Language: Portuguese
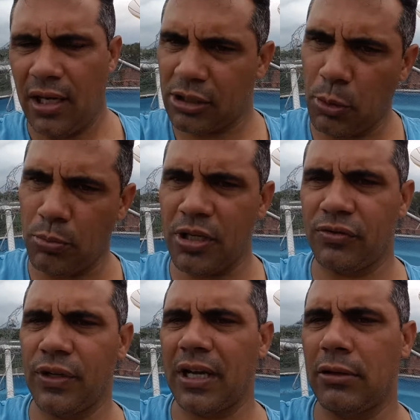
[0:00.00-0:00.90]
As
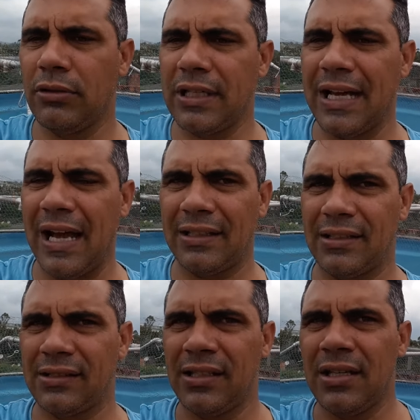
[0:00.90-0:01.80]
bombinhas ficaram
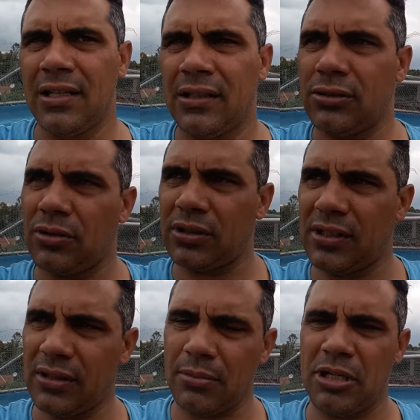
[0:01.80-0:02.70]
ligadas de umas
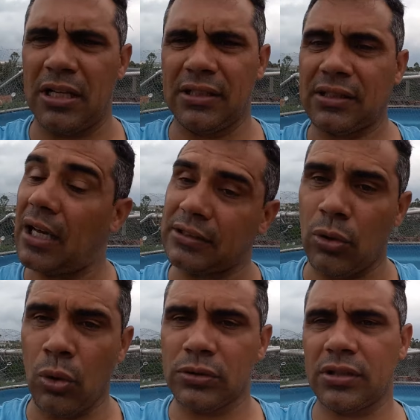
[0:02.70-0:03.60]
determinadas caixas,
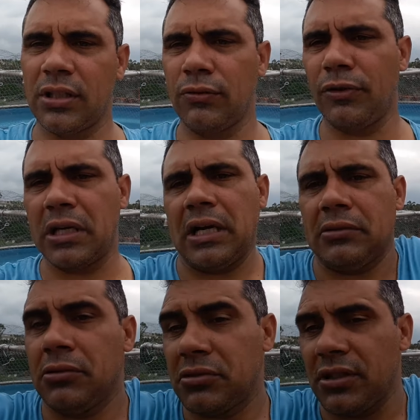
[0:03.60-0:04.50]
outras já não
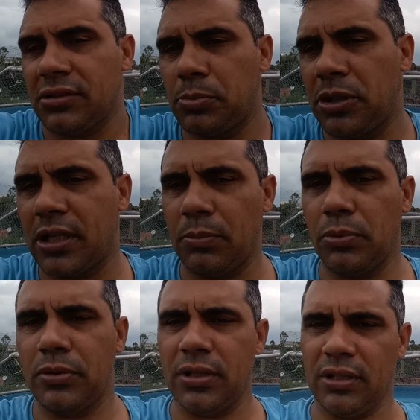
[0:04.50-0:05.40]
ficaram, não sei te explicar
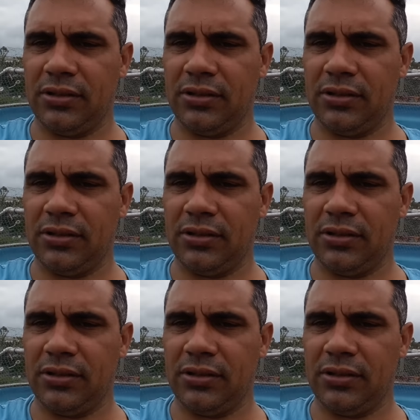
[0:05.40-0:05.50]
porquê.